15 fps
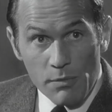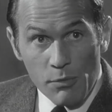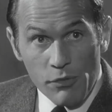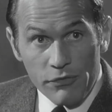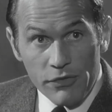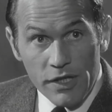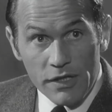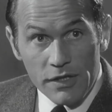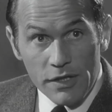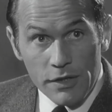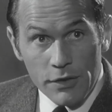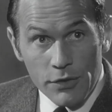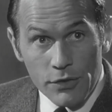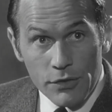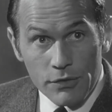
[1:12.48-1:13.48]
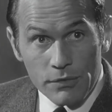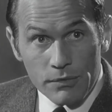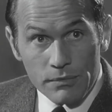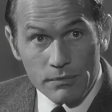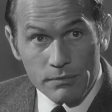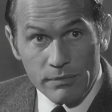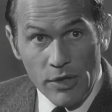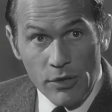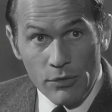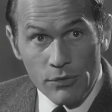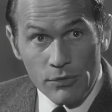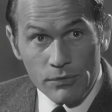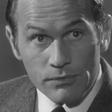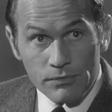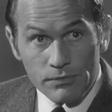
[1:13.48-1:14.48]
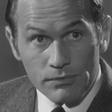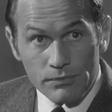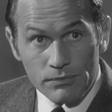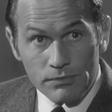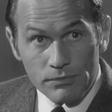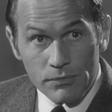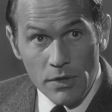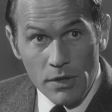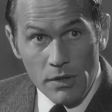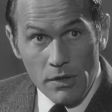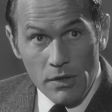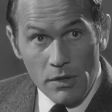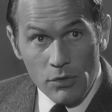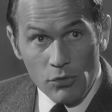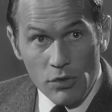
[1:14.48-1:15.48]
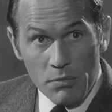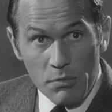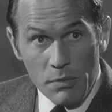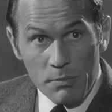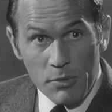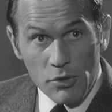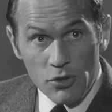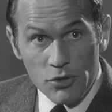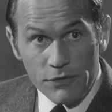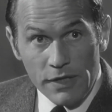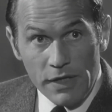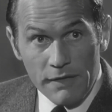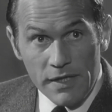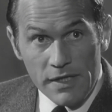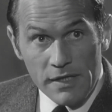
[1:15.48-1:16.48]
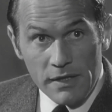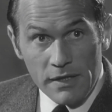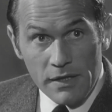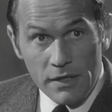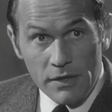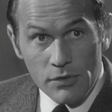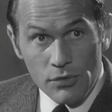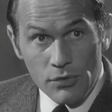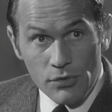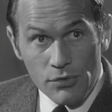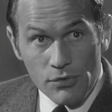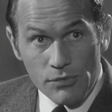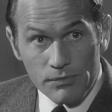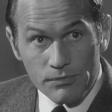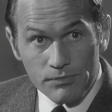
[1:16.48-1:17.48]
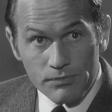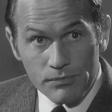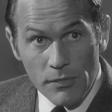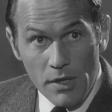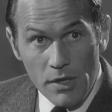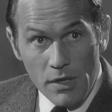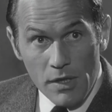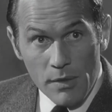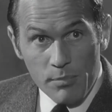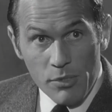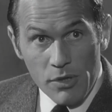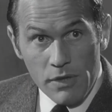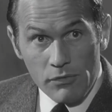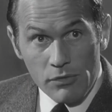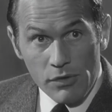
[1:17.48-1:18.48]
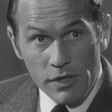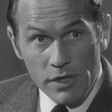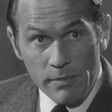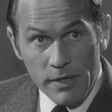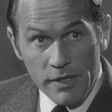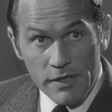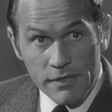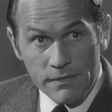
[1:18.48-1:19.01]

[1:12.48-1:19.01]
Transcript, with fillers: l'âpreté des règlements de compte ah entre truands, servis par des monstres du cinéma français. Je vous conseille